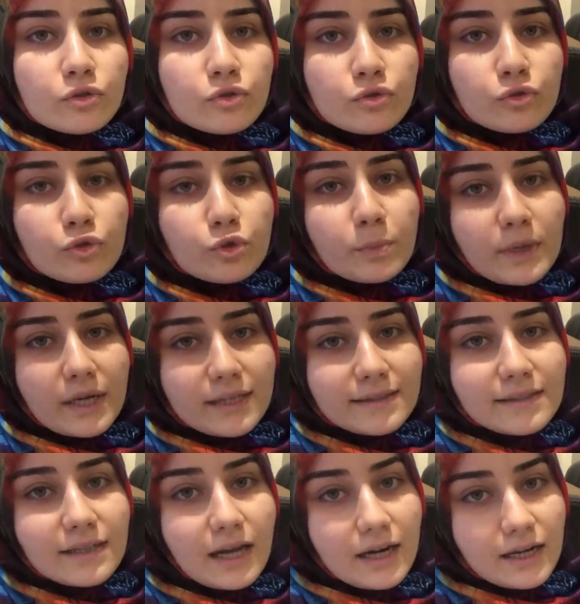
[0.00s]
Çünkü
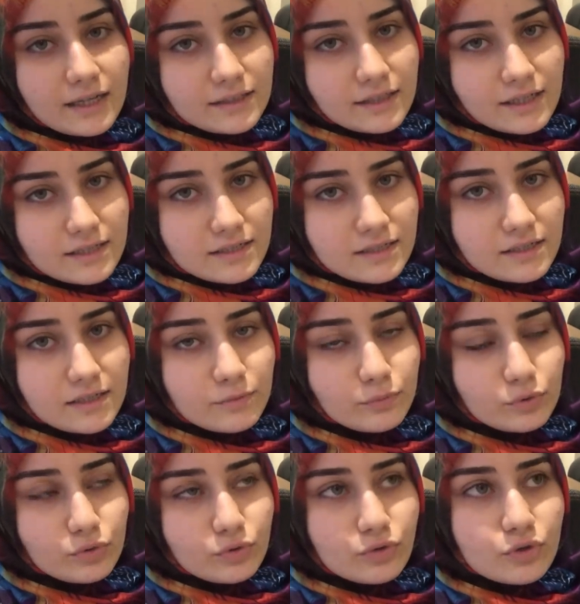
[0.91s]
Bahadır
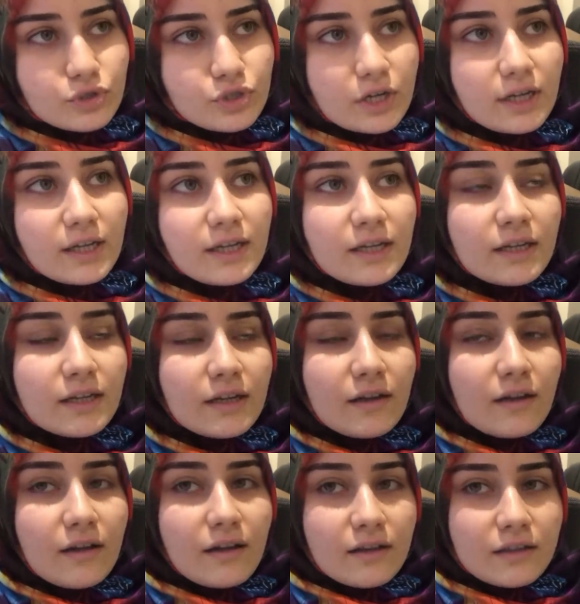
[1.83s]
arkadaşlarıyla buluşacak.
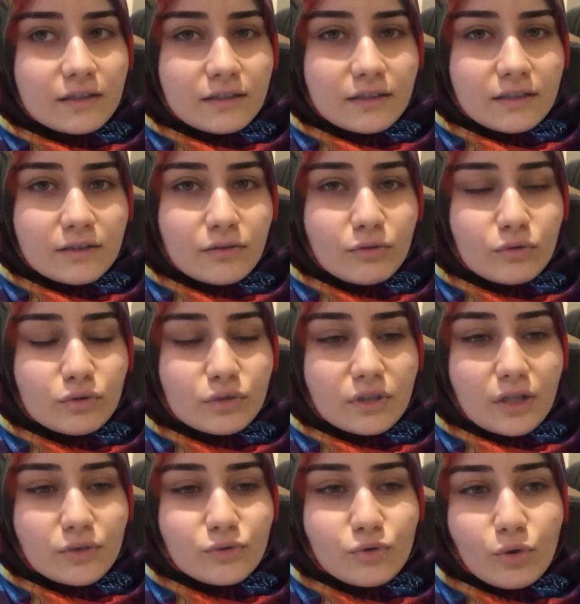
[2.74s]
Ee, o
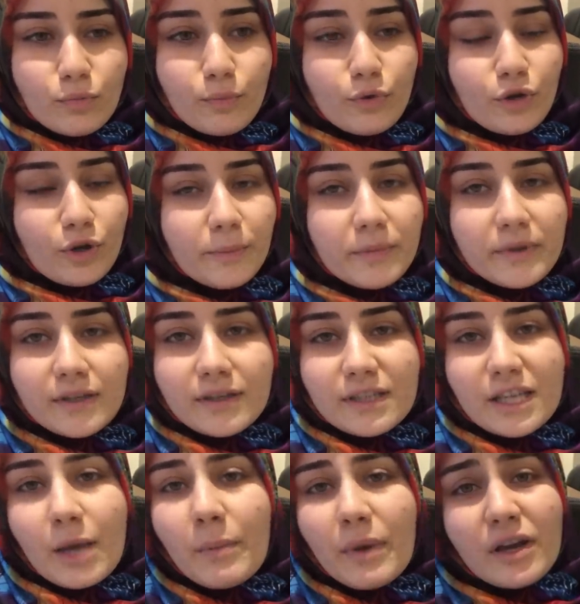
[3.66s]
yüzden çok böyle
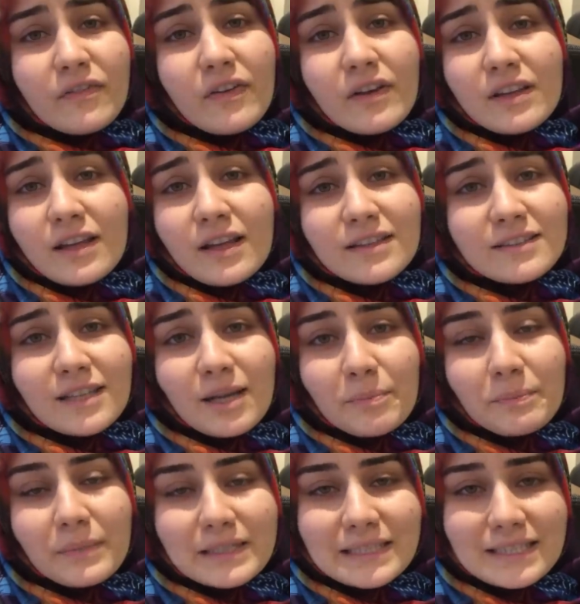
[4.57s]
bir yemek falan
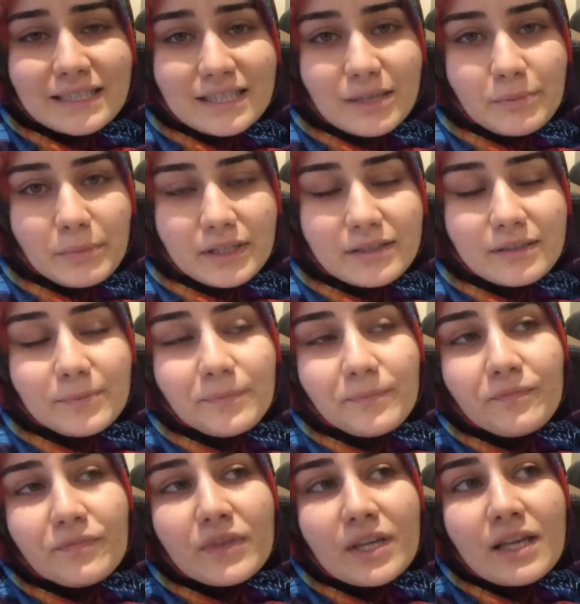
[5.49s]
yapmak
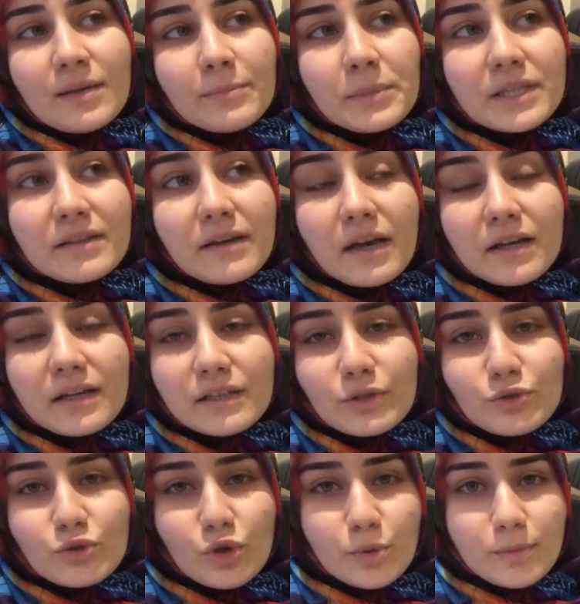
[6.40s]
istemedim. Bir
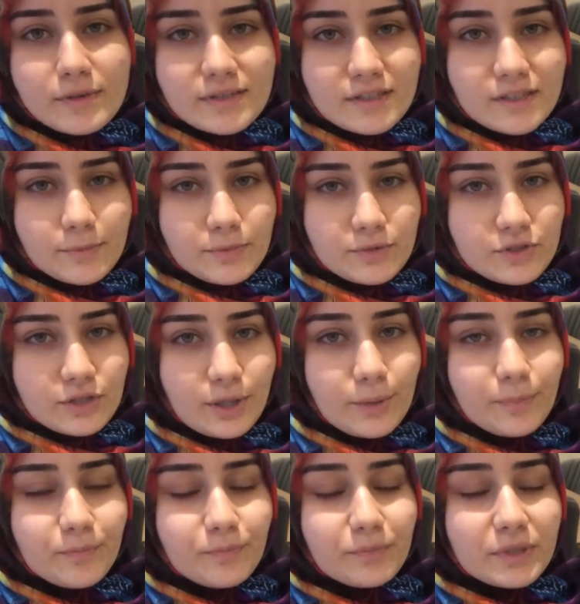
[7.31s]
tarhana çorbası
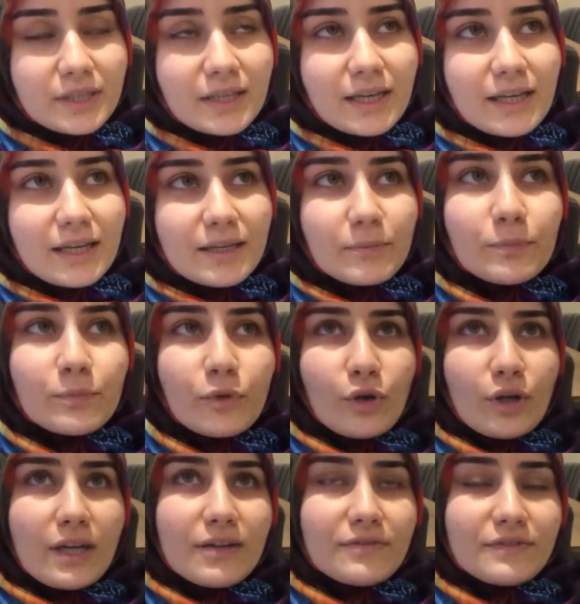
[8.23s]
yapacağım. Bir de
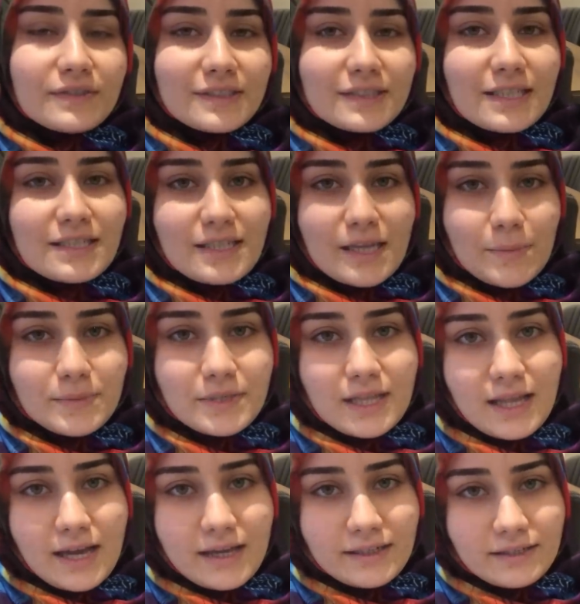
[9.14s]
böyle fırına
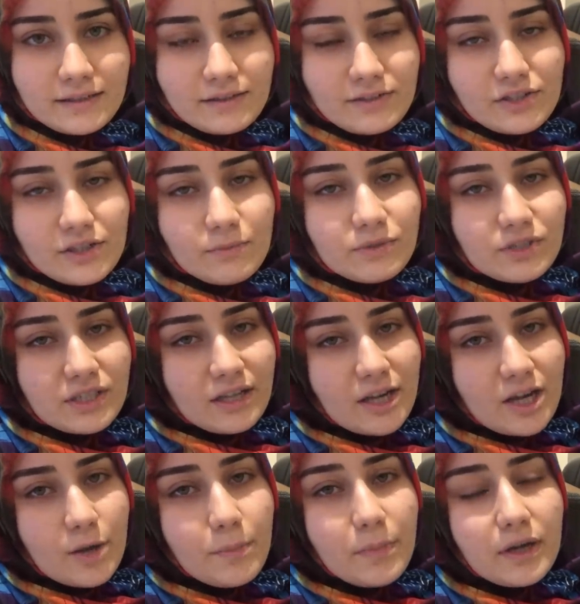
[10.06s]
sebzeler atacağım. İşte
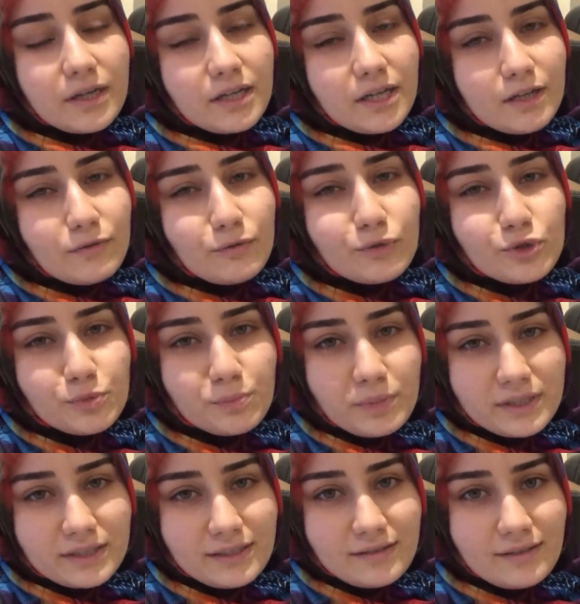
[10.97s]
kabak, havuç,
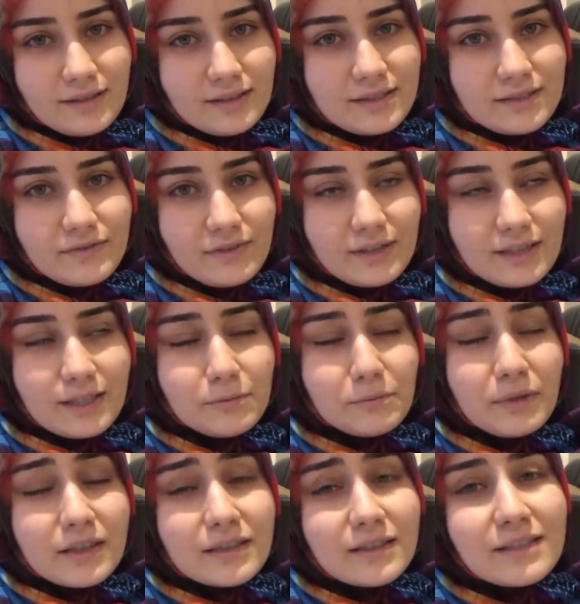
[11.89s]
patates falan.
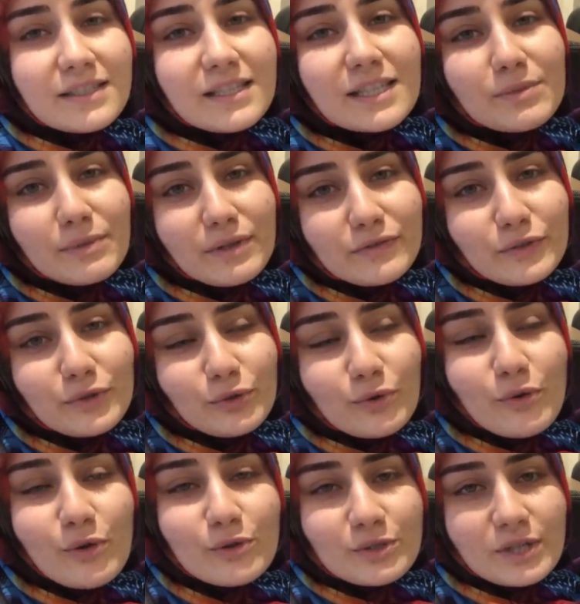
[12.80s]
Patlıcanım evde
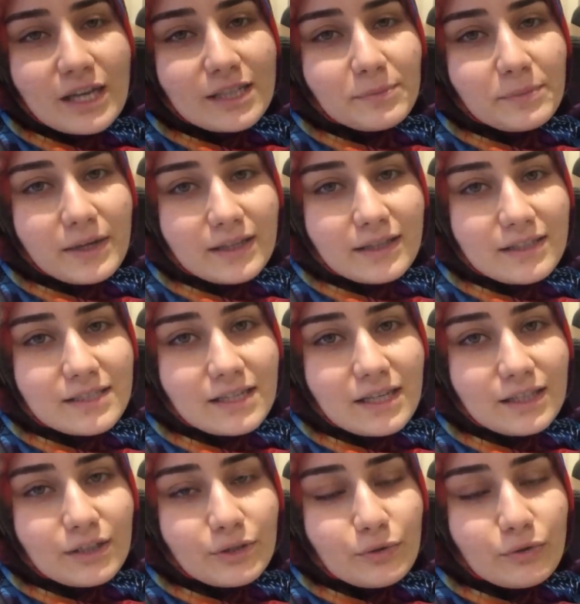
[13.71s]
yok olsaydı
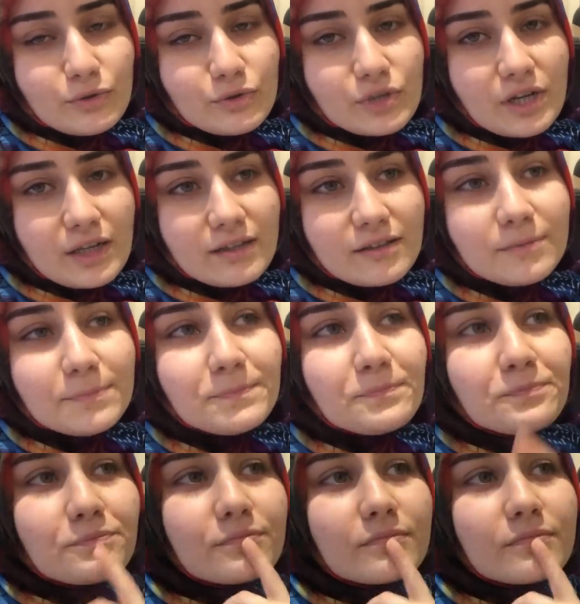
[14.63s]
patlıcan da koyacaktım.